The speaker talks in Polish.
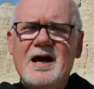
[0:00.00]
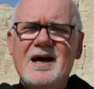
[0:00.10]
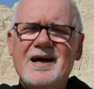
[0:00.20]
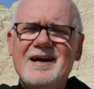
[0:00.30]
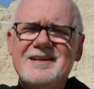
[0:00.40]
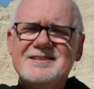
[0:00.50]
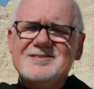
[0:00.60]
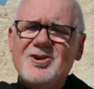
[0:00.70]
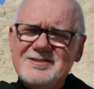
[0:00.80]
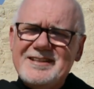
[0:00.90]
E,
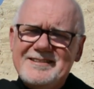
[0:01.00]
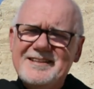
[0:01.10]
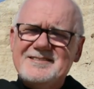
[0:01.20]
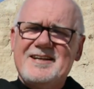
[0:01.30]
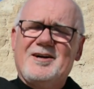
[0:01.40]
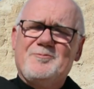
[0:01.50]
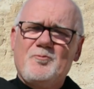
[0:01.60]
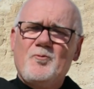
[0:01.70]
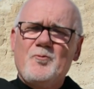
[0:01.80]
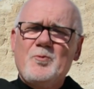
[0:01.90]
skąd ta teza?
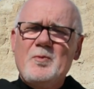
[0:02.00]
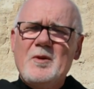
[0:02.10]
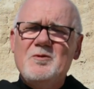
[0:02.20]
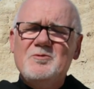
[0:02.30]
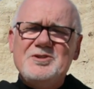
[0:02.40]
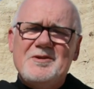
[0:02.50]
Mm,